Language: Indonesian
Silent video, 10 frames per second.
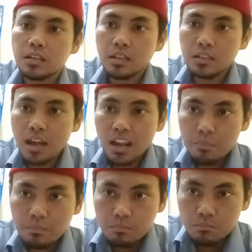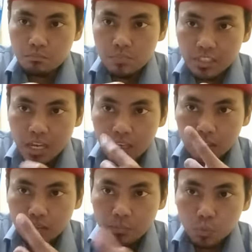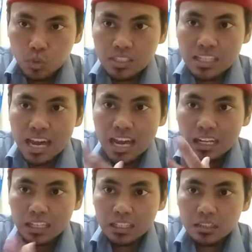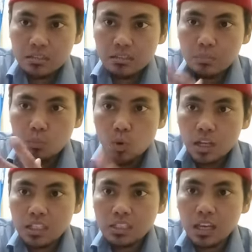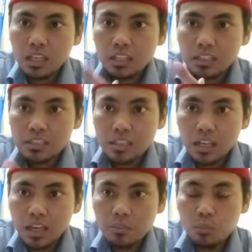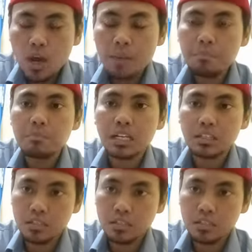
Dalam syair tersebut cari semua kejelekan-kejelekan Muhammad